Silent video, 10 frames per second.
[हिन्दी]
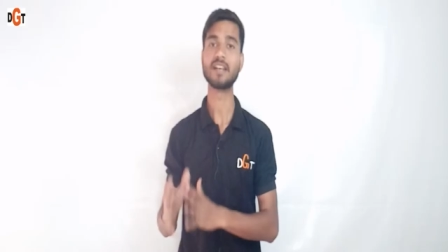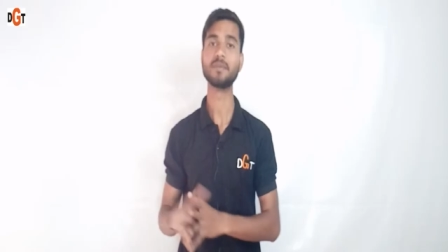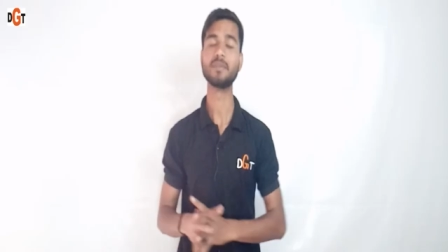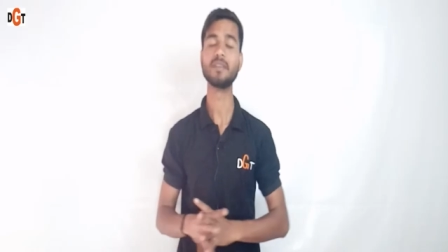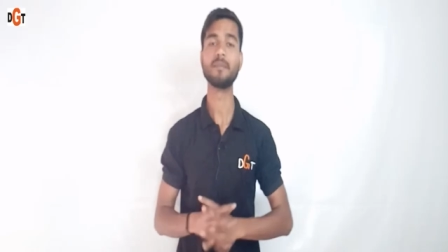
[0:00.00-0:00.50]
साथ
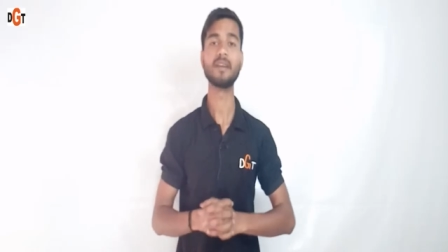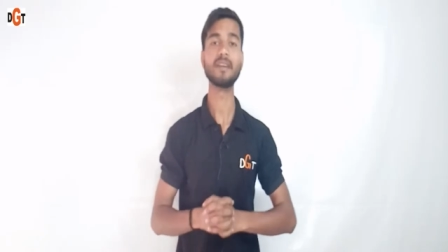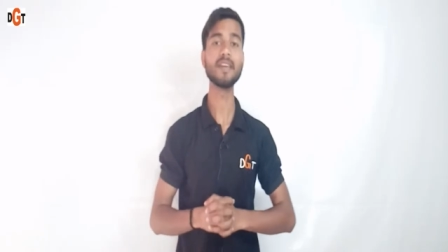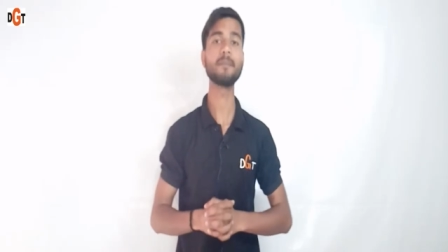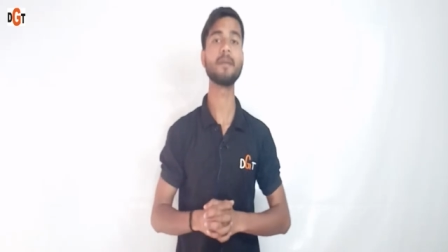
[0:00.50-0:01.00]
में भैया हमें
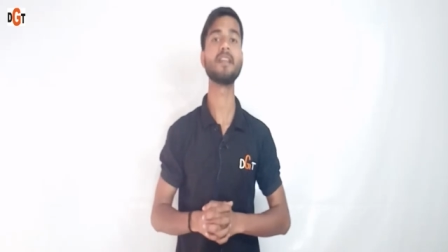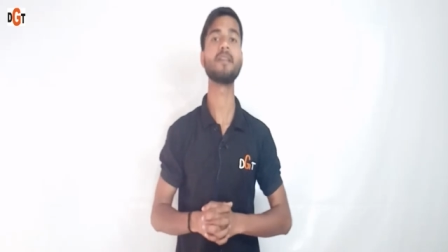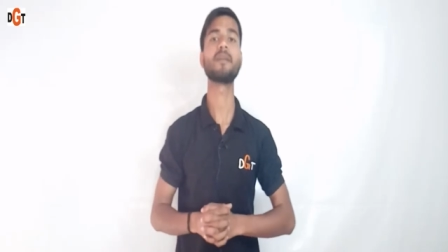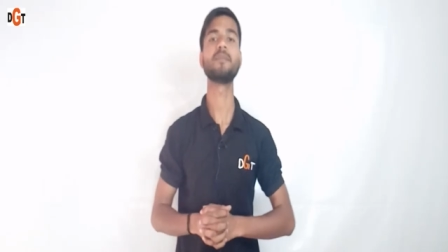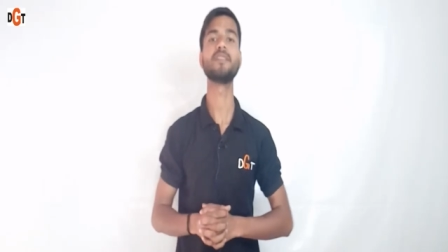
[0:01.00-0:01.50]
रियर पैनल
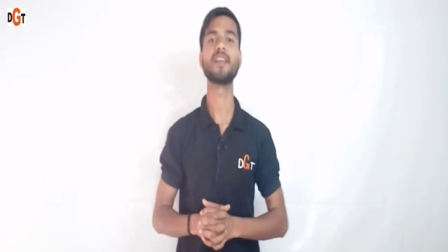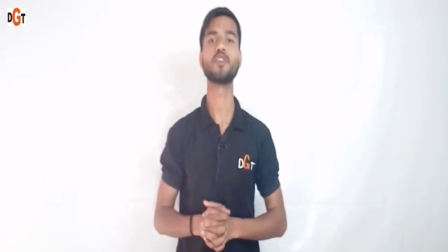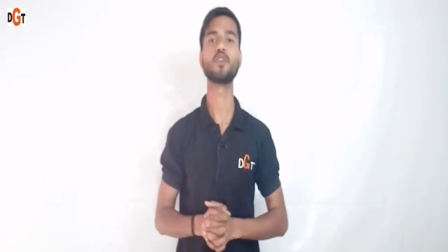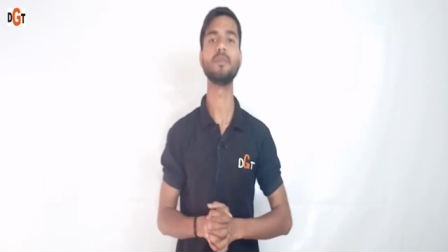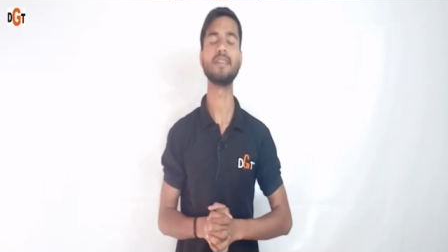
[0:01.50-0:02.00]
पर हमें
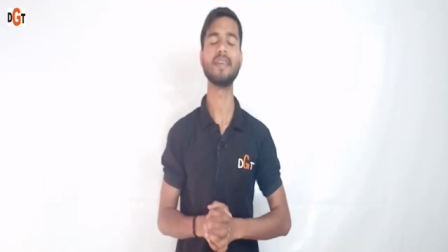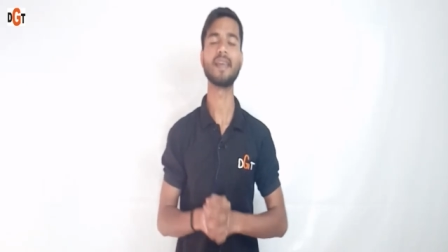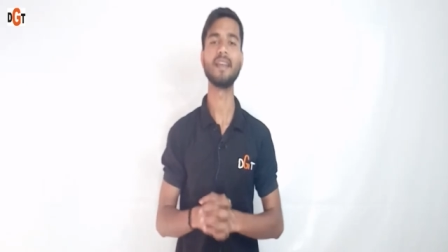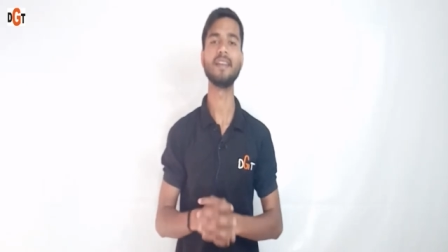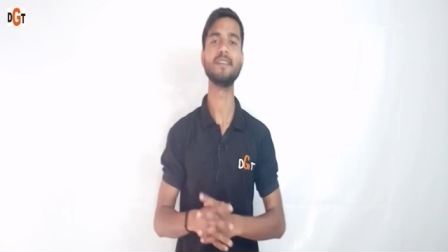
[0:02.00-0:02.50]
देखने को मिलती है एक
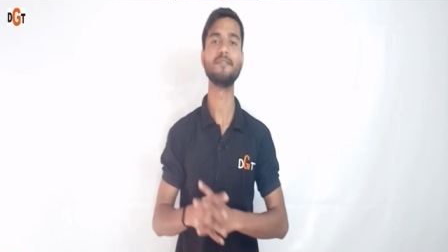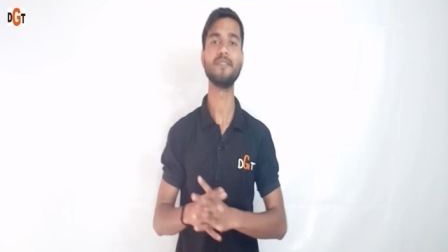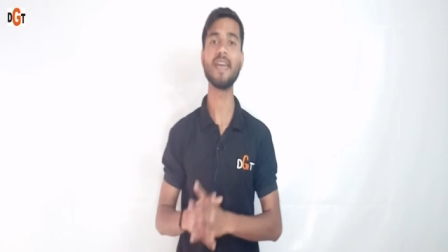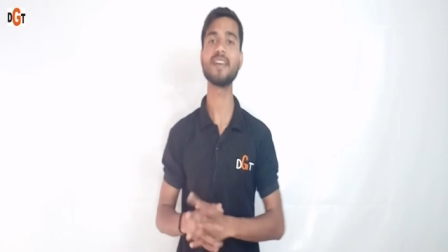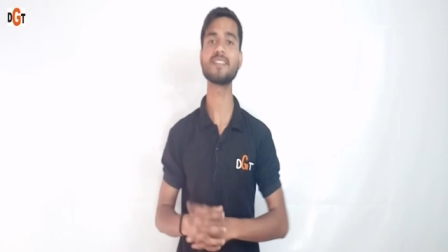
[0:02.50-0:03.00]
एलईडी
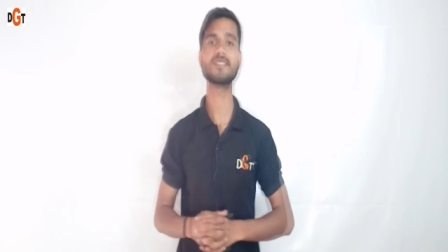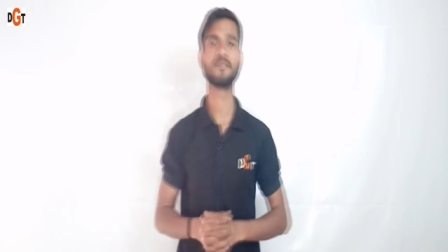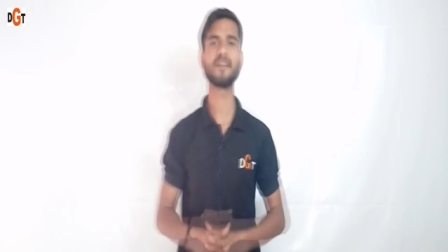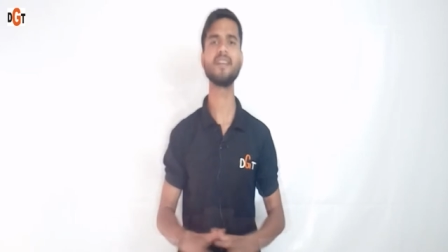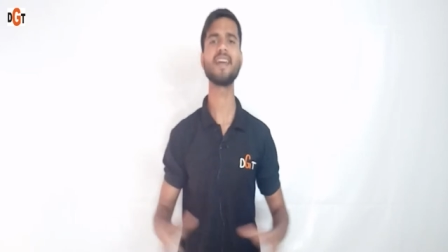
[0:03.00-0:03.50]
फ्लैश
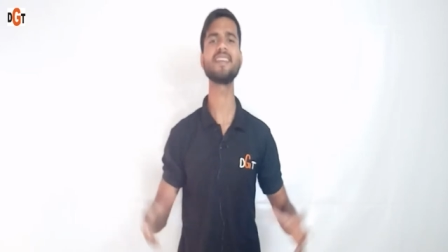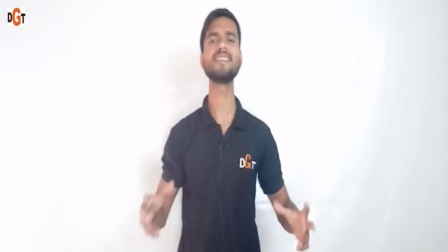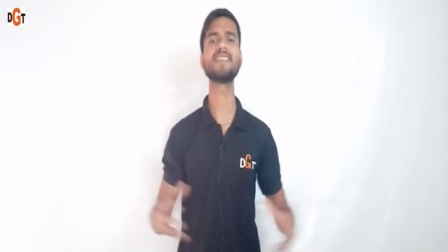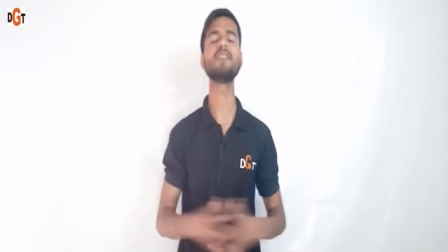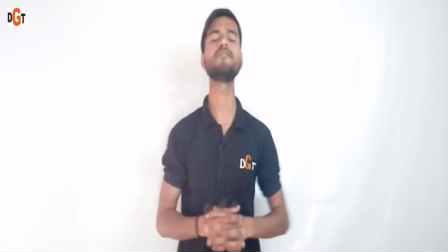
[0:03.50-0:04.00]
फ्रंट यानी कि
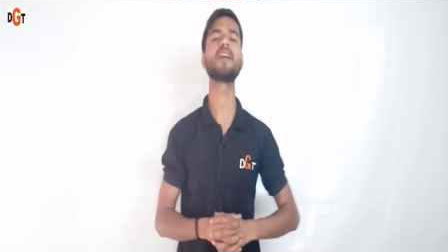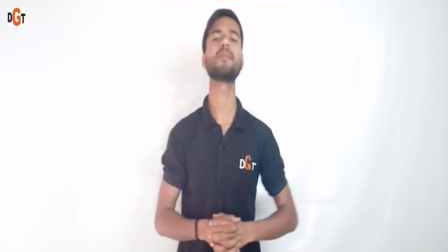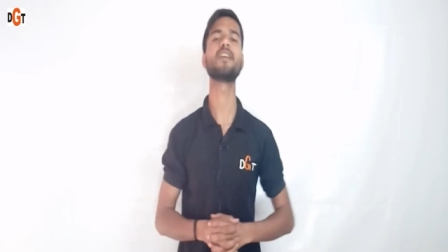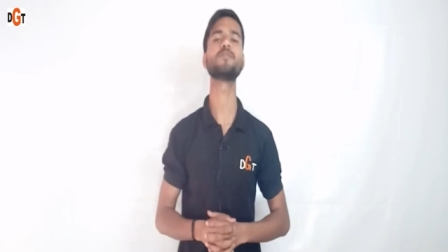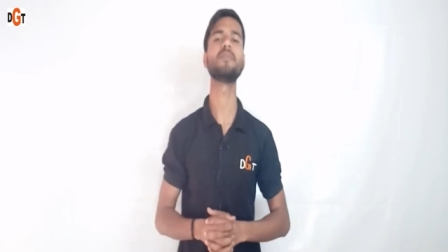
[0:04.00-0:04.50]
सेल्फी कैमरा
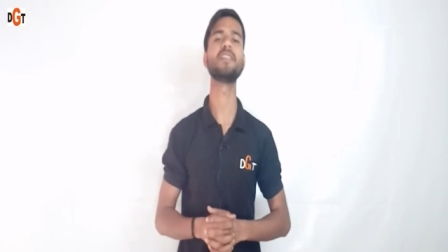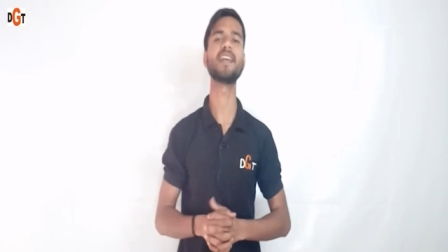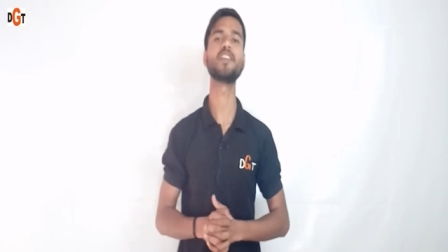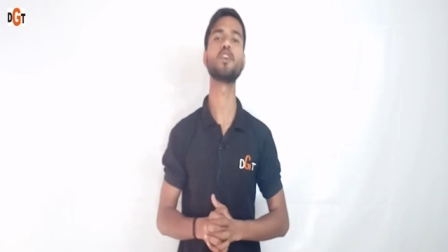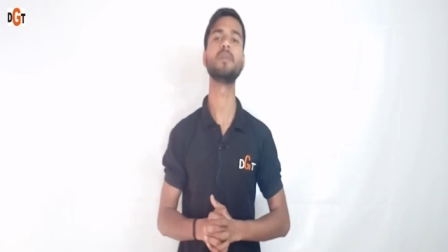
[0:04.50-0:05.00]
इसमें हमें
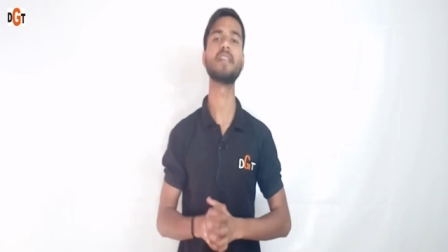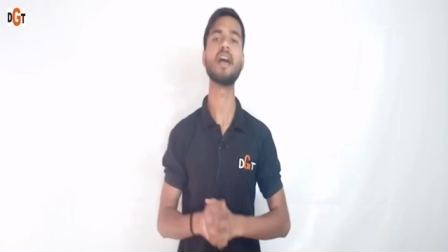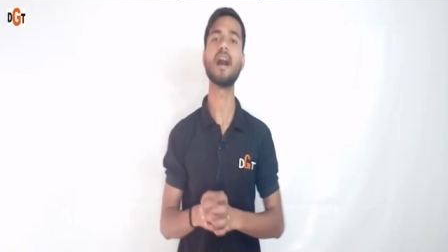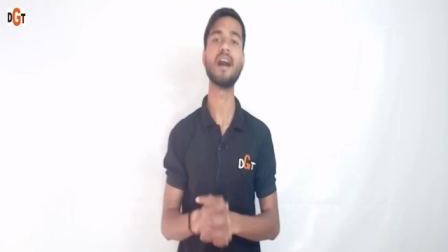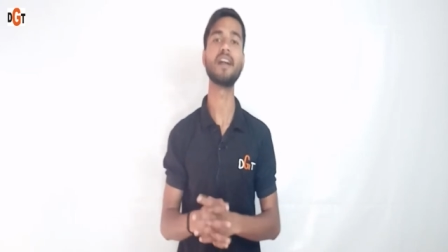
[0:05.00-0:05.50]
देखने को मिलता है
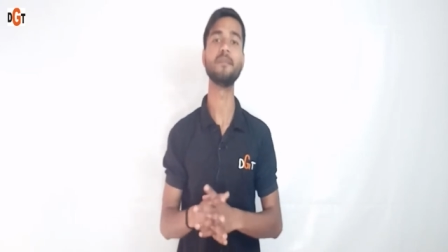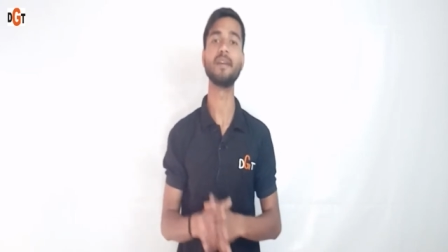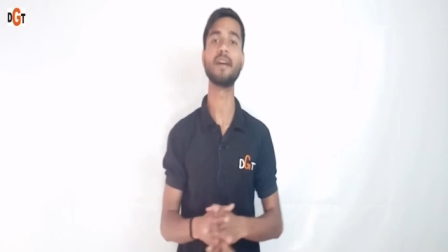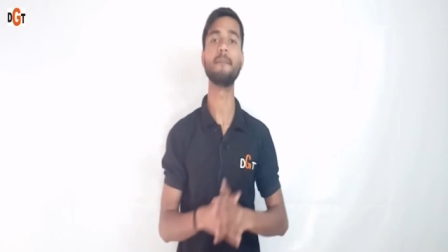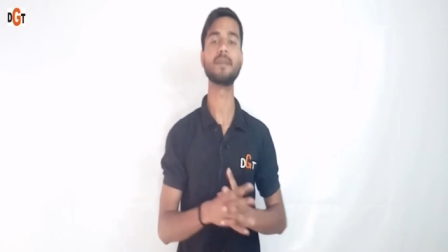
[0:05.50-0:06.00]
आठ
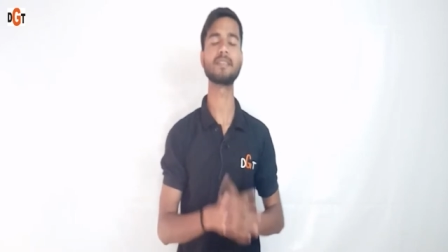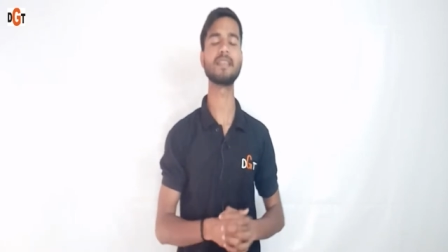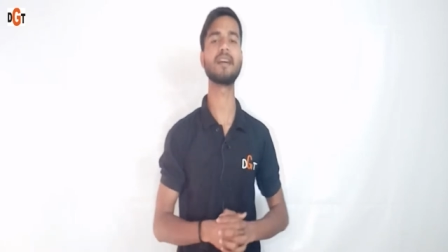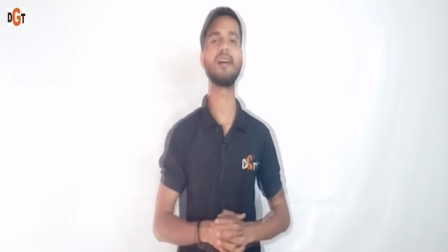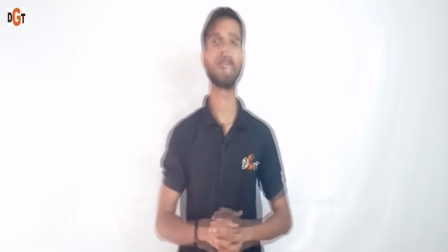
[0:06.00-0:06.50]
मेगा
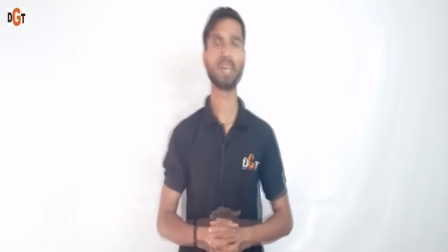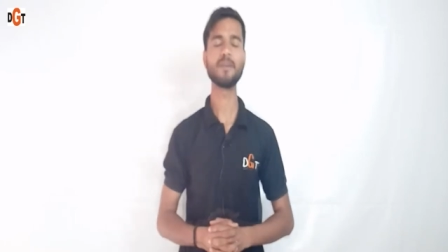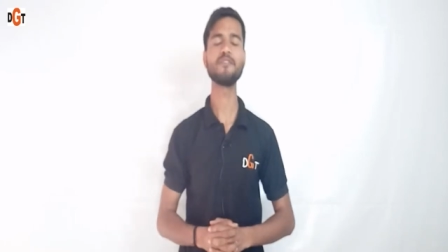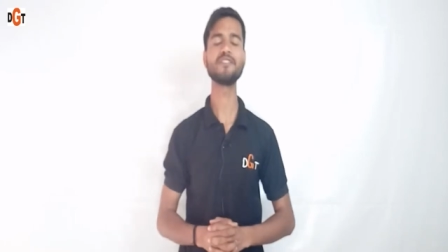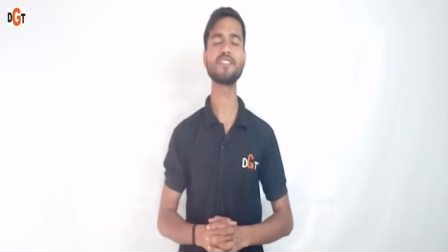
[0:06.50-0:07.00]
का कैमरा
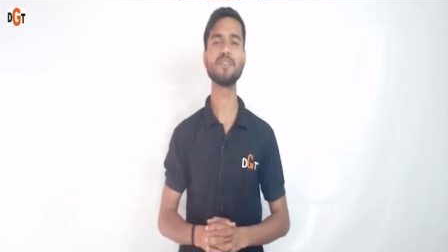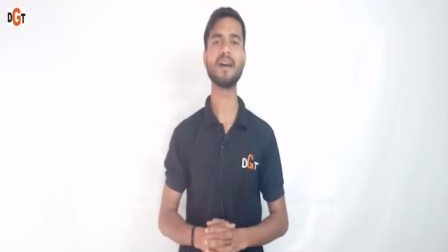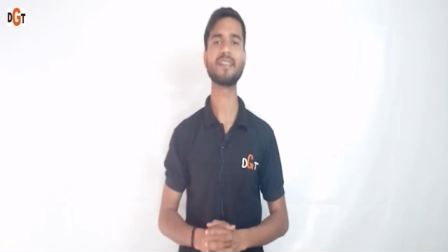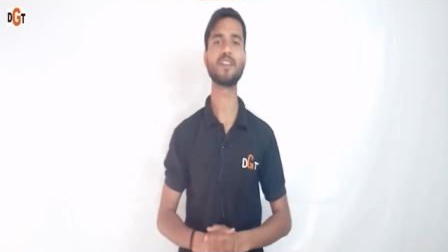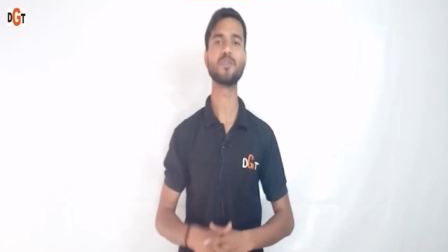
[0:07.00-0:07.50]
फीचर्स की बात
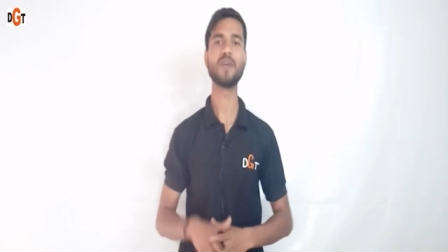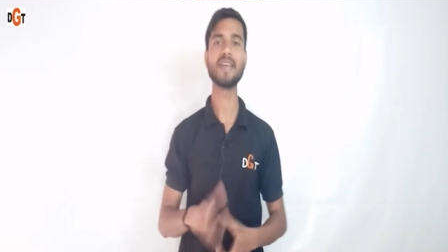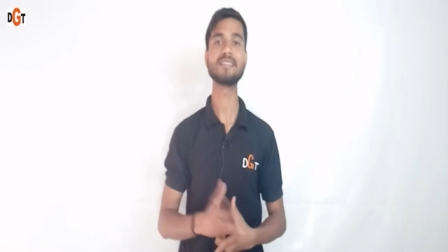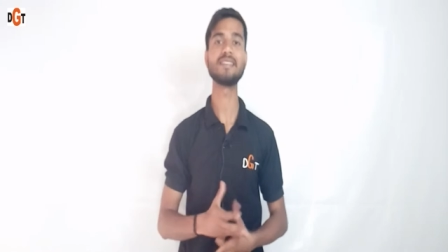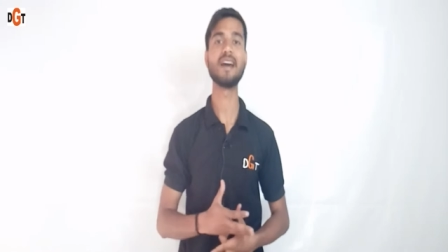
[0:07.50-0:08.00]
करें तो एस
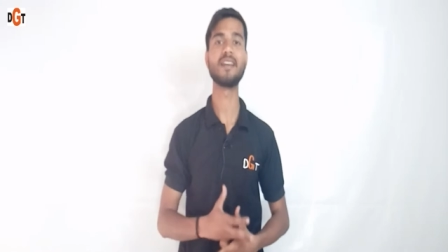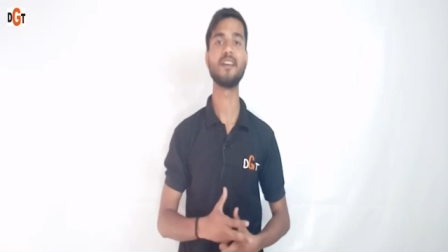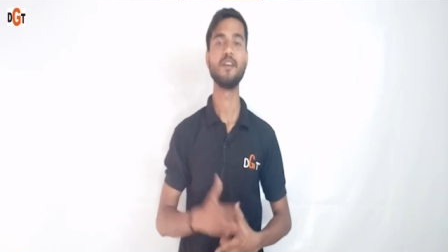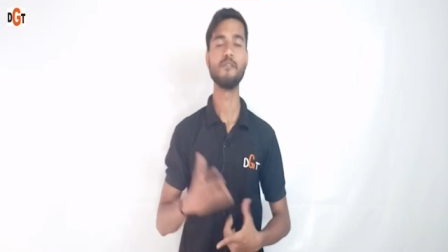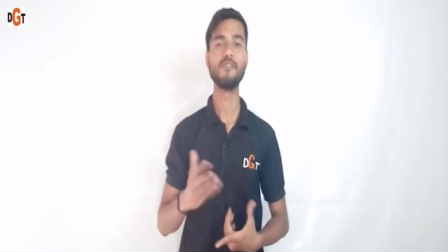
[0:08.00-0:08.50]
डी
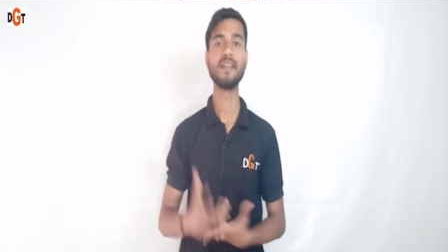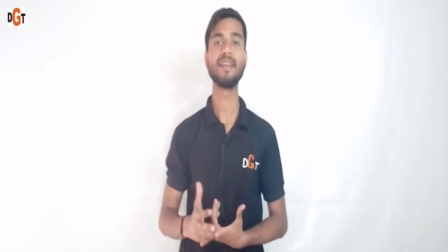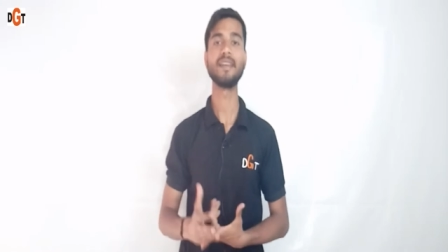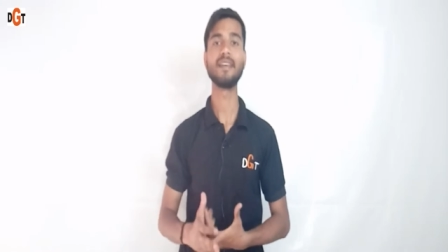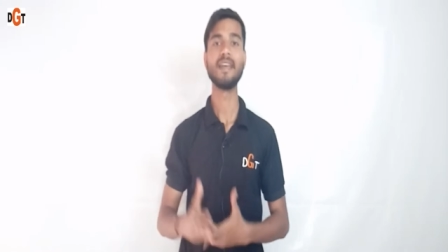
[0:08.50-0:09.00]

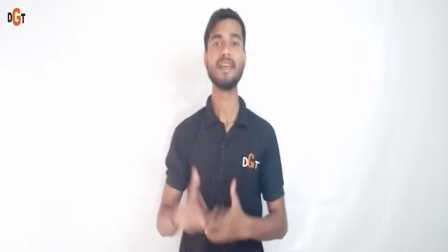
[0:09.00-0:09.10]
विलरिंग